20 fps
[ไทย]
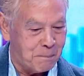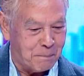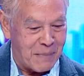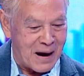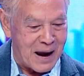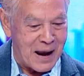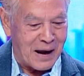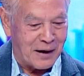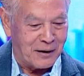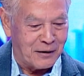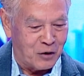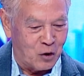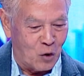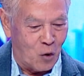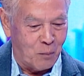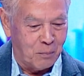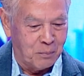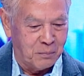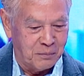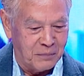แป้งน
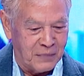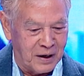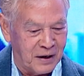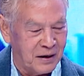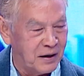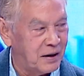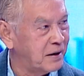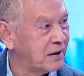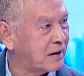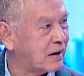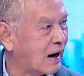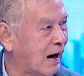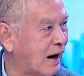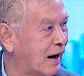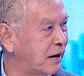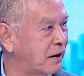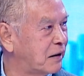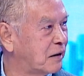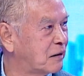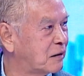มเนยไข่
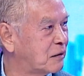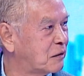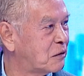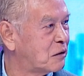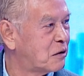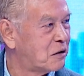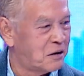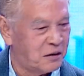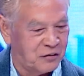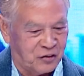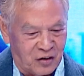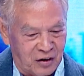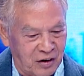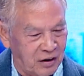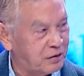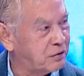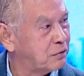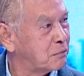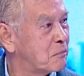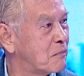ไข่ชี
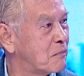ส